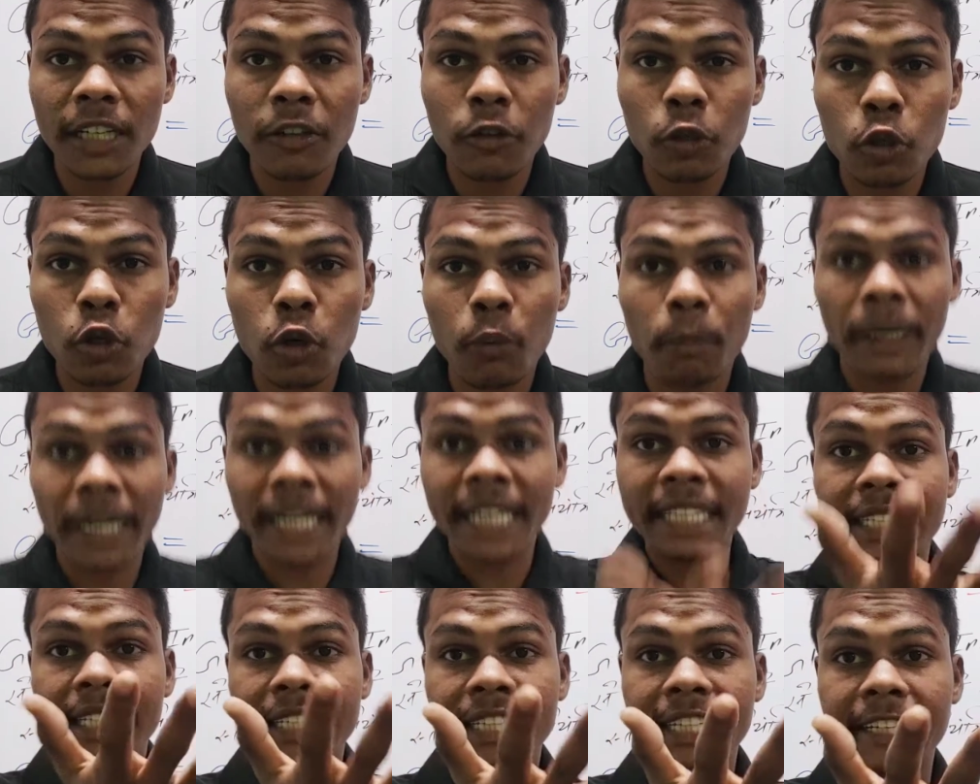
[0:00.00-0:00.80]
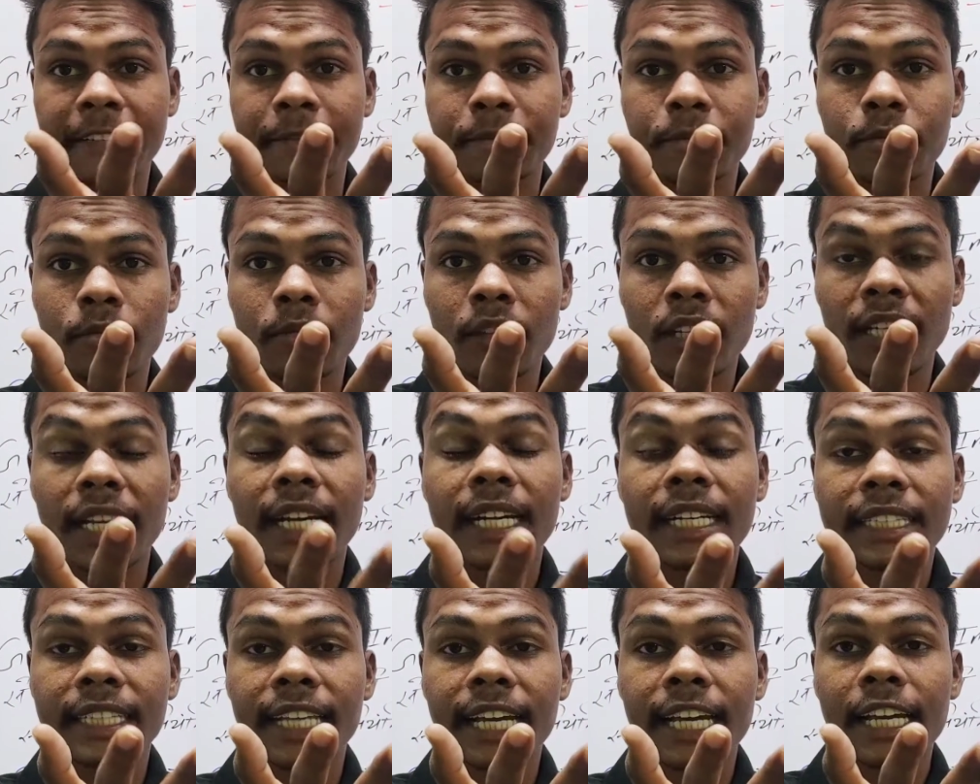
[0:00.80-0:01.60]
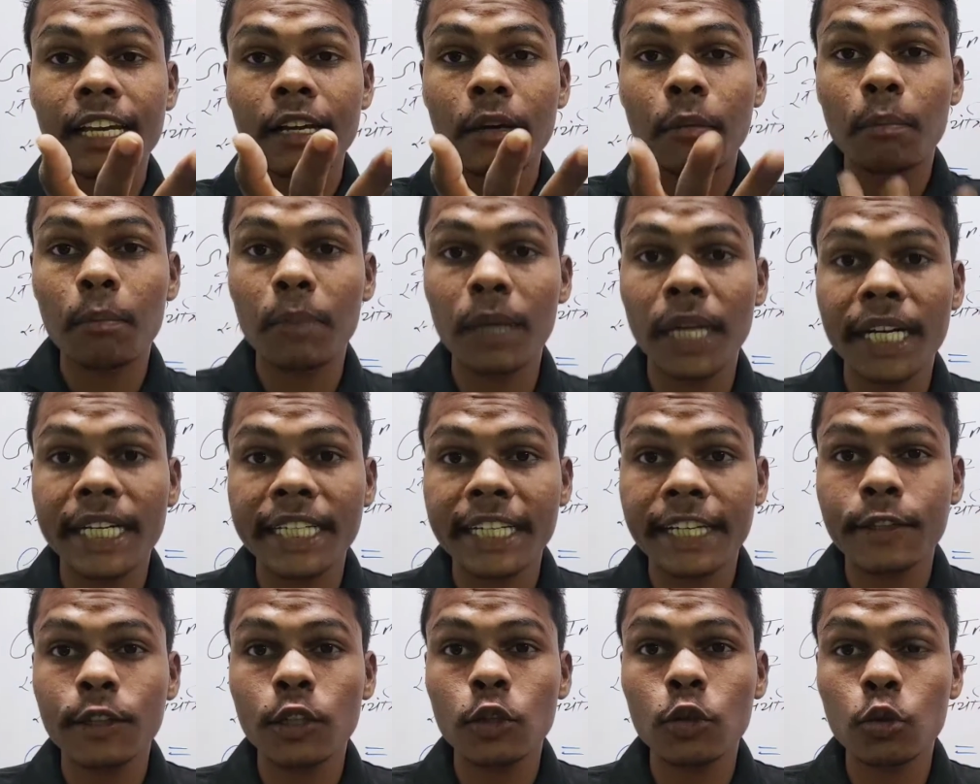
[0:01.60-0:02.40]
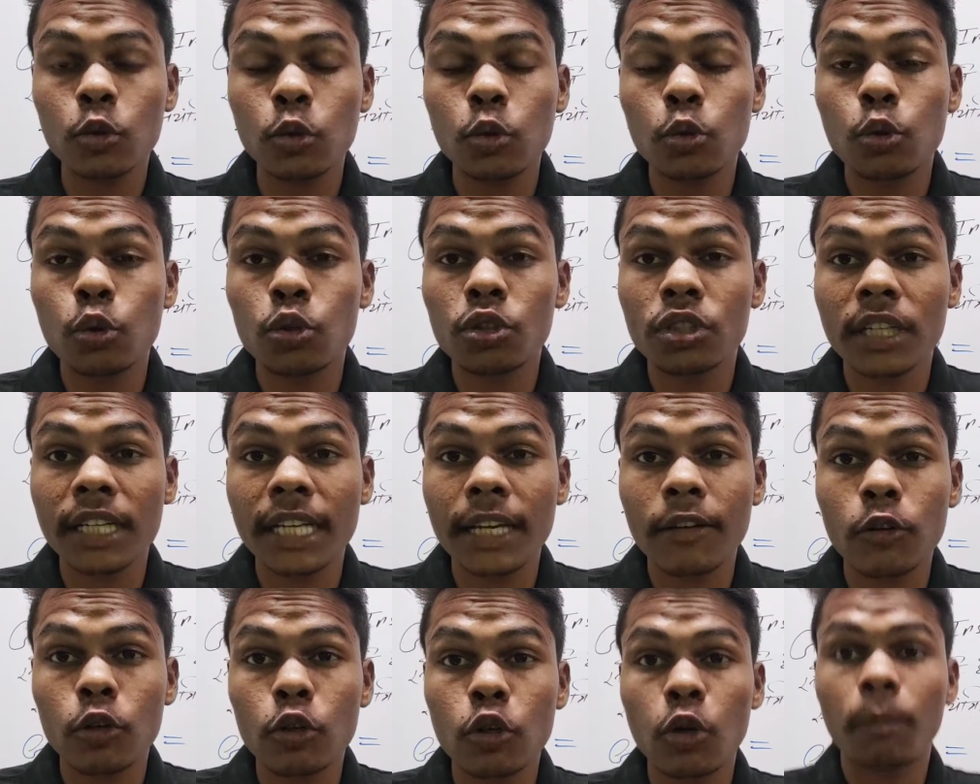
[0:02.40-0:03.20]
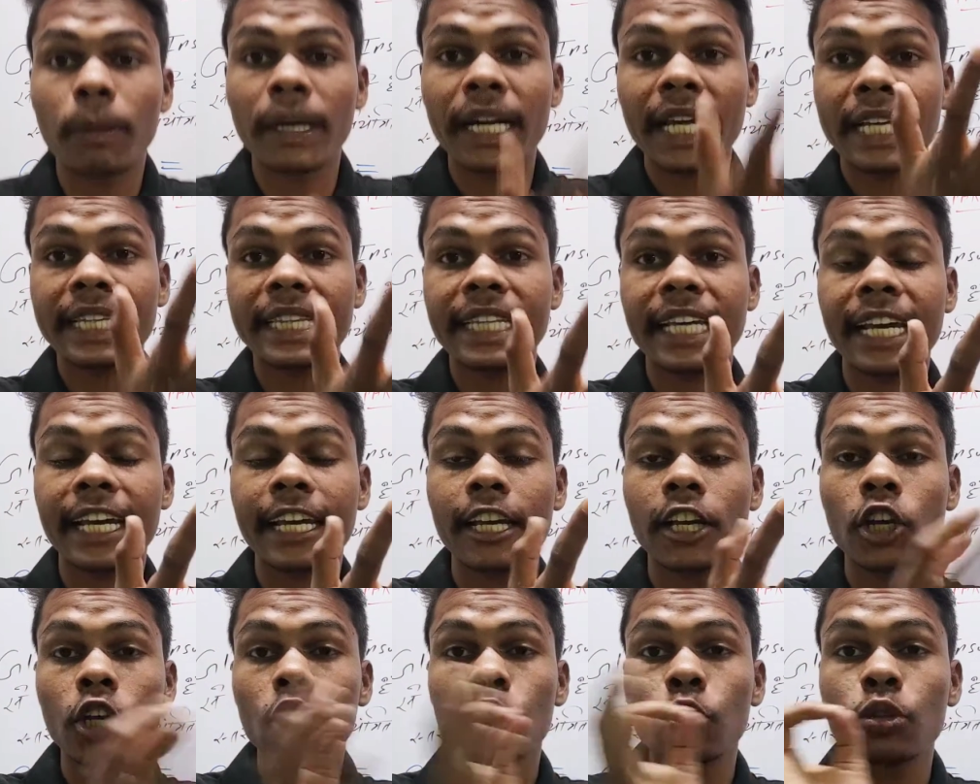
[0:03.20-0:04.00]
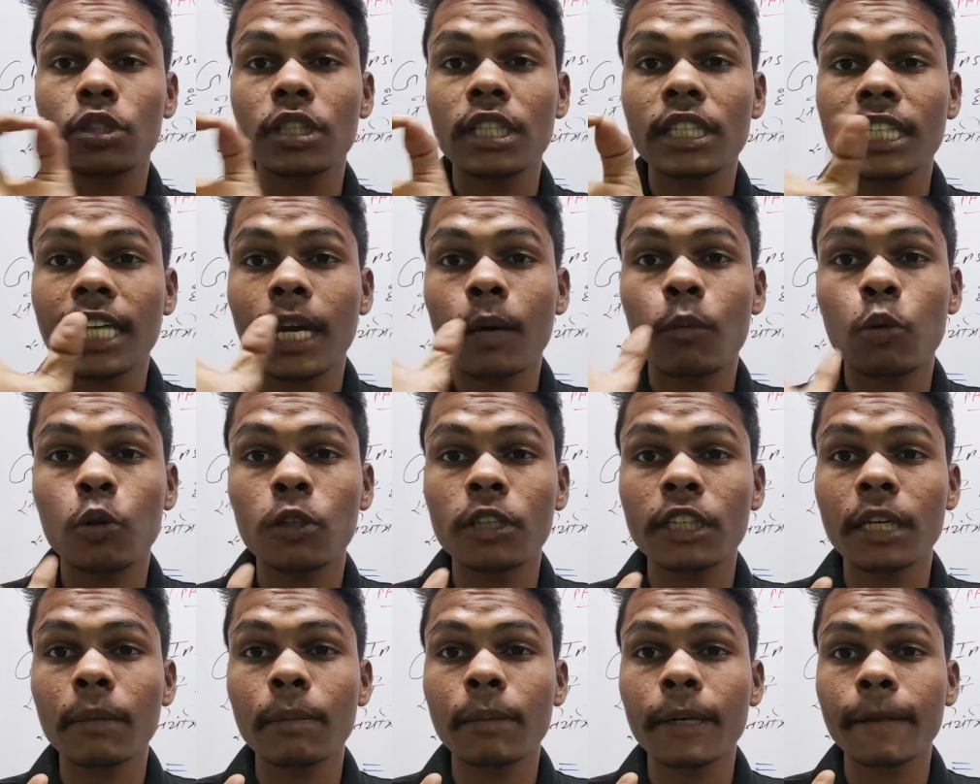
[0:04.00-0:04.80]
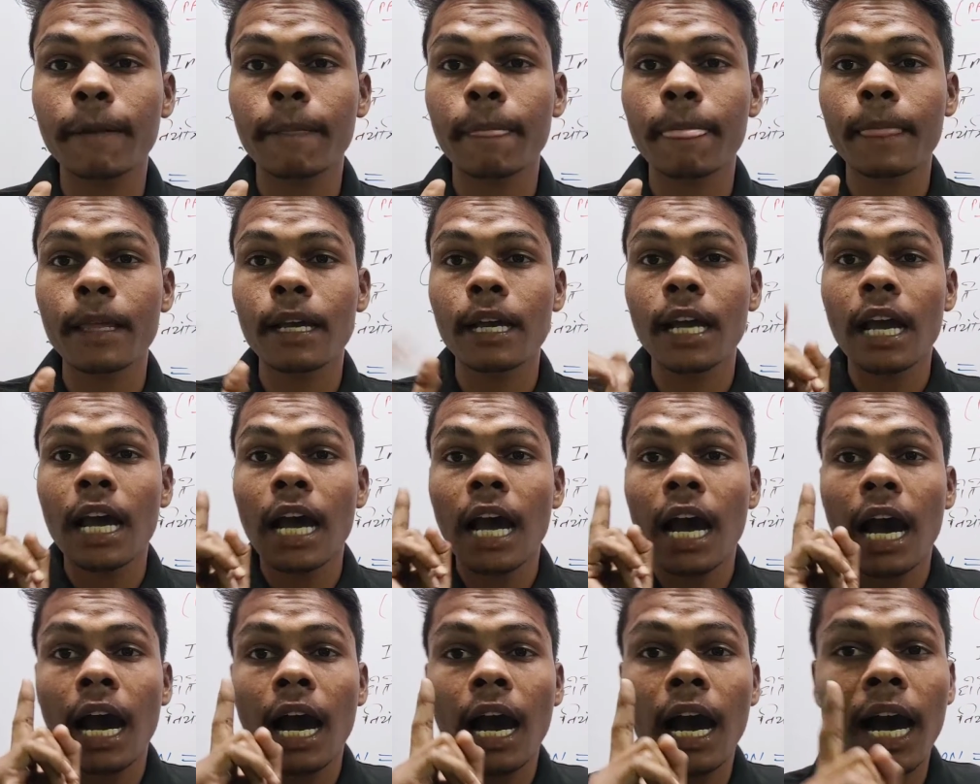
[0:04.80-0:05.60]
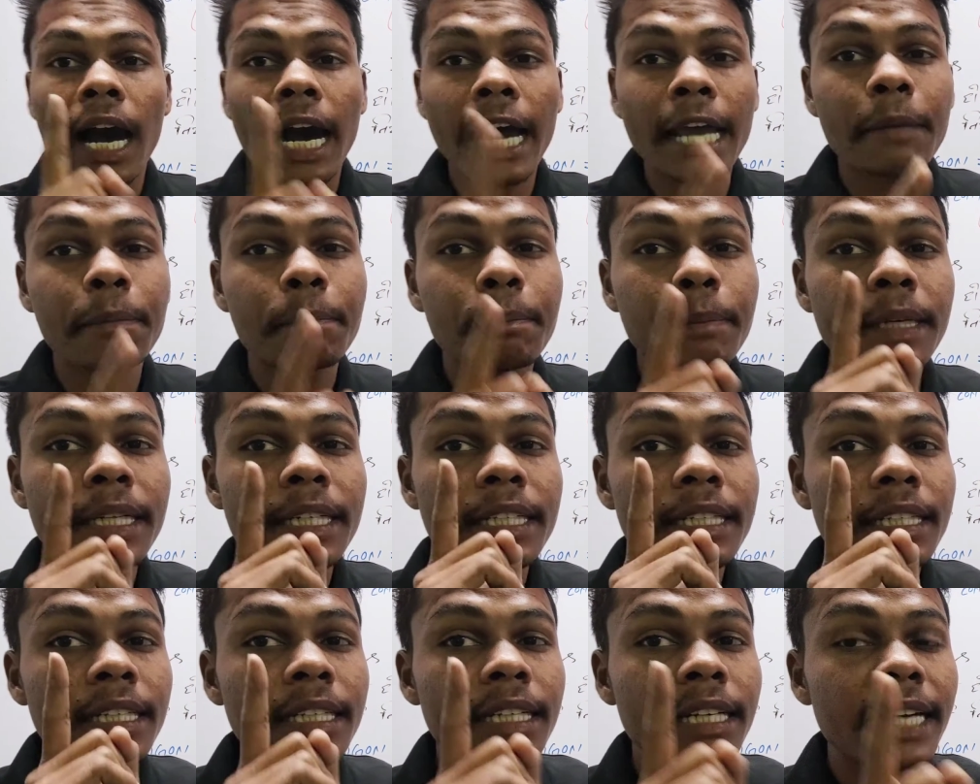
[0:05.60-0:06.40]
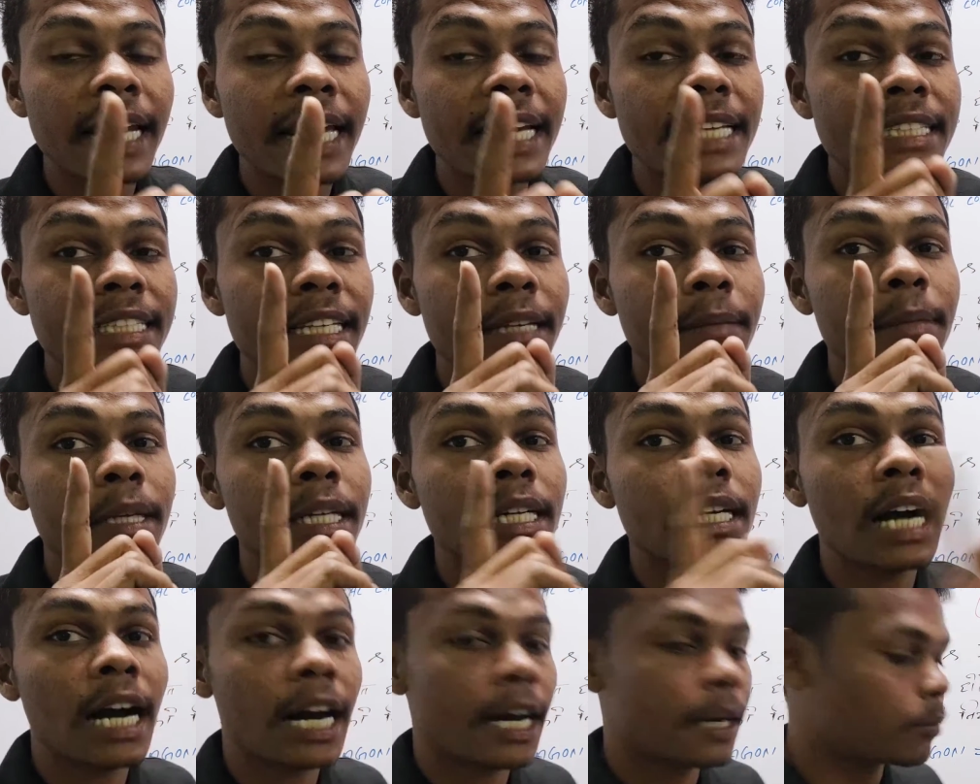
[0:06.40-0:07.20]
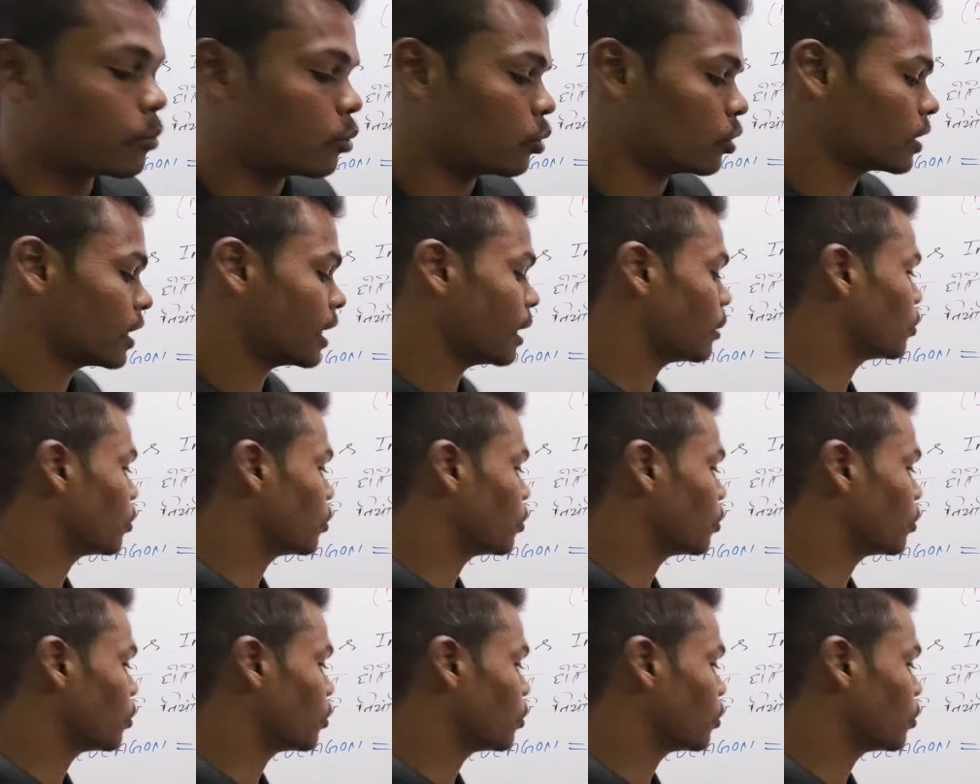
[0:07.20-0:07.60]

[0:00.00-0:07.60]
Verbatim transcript: के लेवल को बढ़ा देता है क्या करता है ब्लड के अंदर ग्लूकोज के लेवल को बढ़ाता है तो इसे क्या बोलते हैं अपन हाइपर ग्लाइसेमिक हार्मोन